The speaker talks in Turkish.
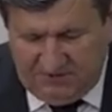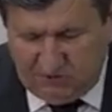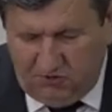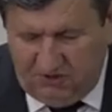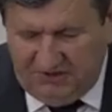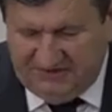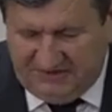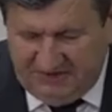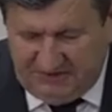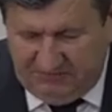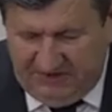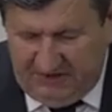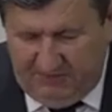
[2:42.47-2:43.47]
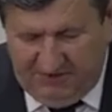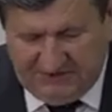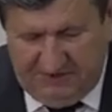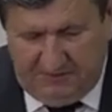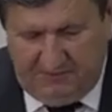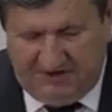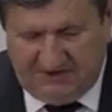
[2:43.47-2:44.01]
sonraki seçimde
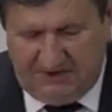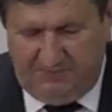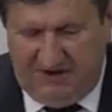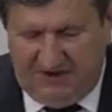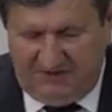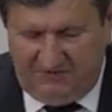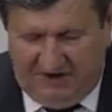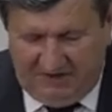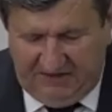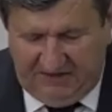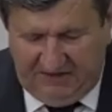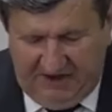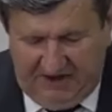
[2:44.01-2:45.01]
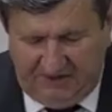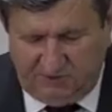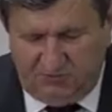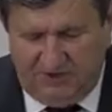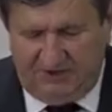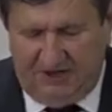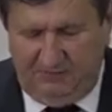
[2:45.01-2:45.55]
yapacak başka parti var dedi. Yani
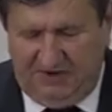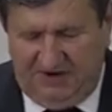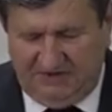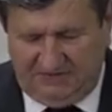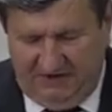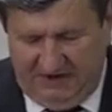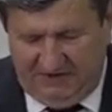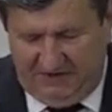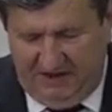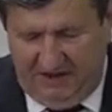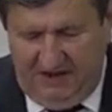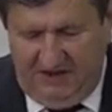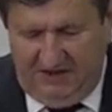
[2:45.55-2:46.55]
Cumhuriyet Halk Partisi var dedi.